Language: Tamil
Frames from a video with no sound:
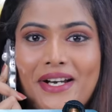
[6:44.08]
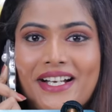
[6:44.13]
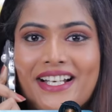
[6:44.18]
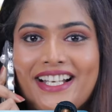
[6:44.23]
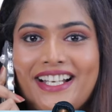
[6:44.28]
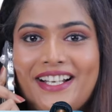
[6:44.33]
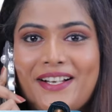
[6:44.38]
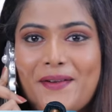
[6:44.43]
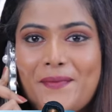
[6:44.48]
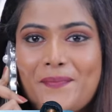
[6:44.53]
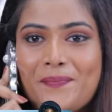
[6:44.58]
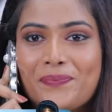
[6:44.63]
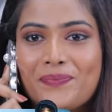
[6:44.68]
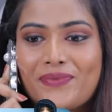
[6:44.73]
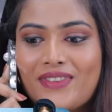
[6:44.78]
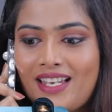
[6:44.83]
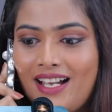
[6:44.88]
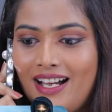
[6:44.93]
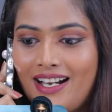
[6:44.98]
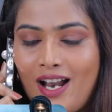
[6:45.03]
சூப்பருங்க
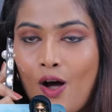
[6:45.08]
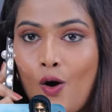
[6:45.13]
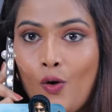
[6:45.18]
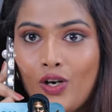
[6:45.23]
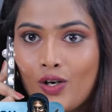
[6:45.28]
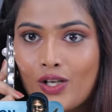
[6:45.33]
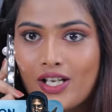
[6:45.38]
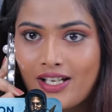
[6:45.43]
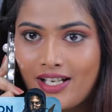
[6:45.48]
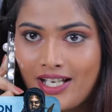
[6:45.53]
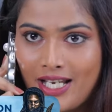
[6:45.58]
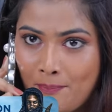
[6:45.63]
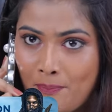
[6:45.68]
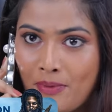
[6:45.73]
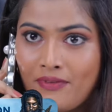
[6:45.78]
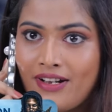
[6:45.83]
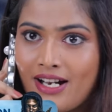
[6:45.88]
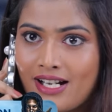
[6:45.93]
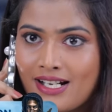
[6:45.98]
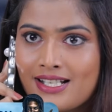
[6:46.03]
நான் உங்களுக்கு
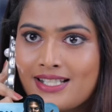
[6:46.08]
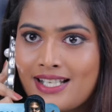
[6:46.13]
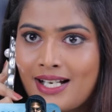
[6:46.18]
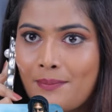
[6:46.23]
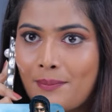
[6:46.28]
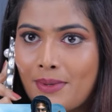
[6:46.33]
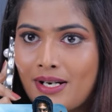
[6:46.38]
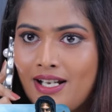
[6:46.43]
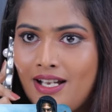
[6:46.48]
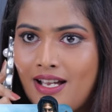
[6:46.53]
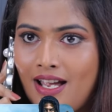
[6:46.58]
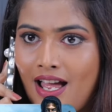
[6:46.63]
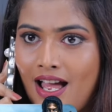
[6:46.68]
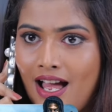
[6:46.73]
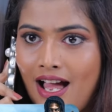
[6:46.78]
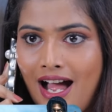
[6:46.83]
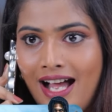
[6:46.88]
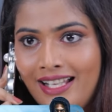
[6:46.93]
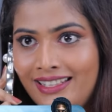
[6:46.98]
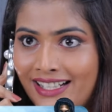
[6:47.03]
இப்பவே அட்ரஸ்
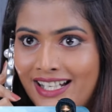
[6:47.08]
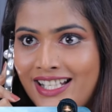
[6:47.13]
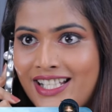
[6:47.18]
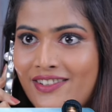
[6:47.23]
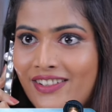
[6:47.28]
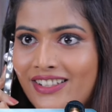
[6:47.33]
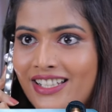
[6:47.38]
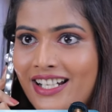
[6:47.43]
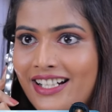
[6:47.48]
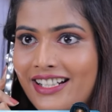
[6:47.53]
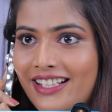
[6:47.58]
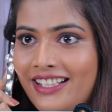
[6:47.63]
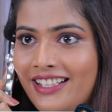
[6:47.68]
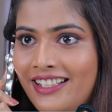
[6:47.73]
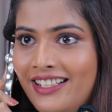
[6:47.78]
அனுப்புறேன் அந்த அட்ரஸ்க்கு